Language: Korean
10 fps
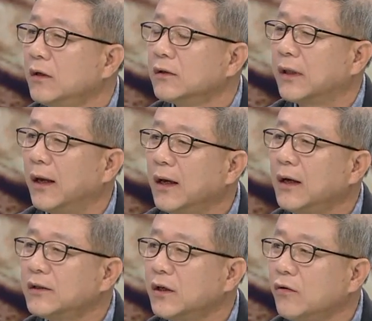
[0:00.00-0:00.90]
그래서
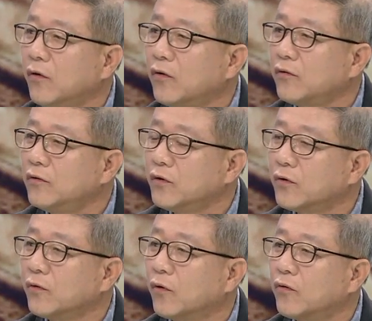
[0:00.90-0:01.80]
다양한 채널을
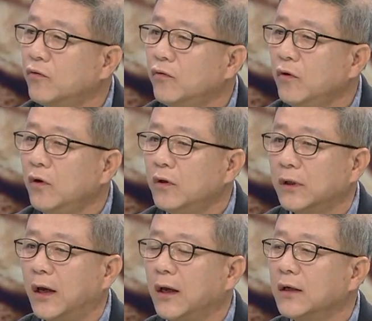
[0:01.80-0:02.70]
열어놓고
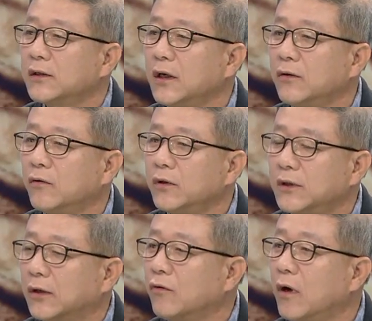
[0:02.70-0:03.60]
다양한 채널이
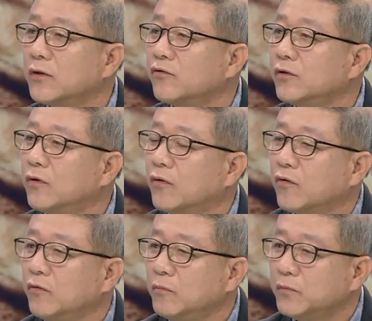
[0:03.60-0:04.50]
작동할 수
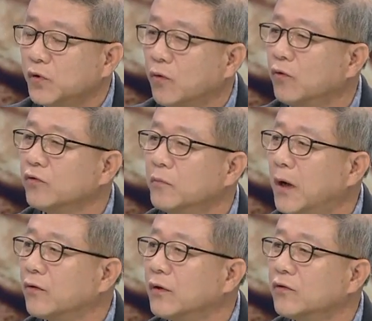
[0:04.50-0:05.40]
있도록끔 조건도
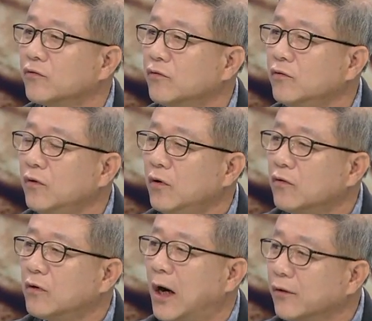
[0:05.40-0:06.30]
마련해주고
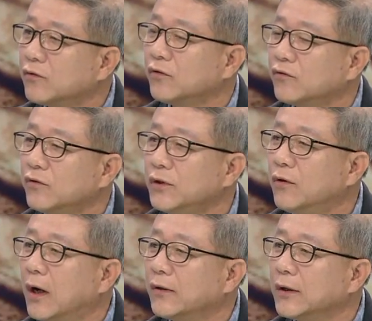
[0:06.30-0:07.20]
그 가능성도
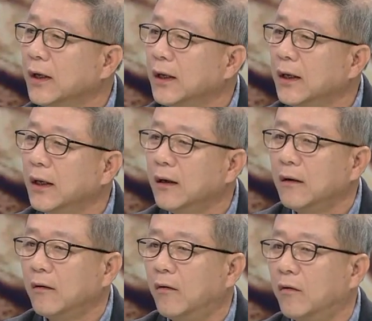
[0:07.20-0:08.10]
이용하는 게
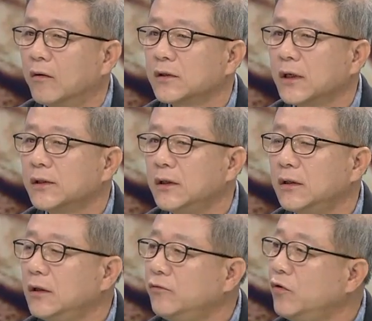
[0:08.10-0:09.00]
어, 사실 이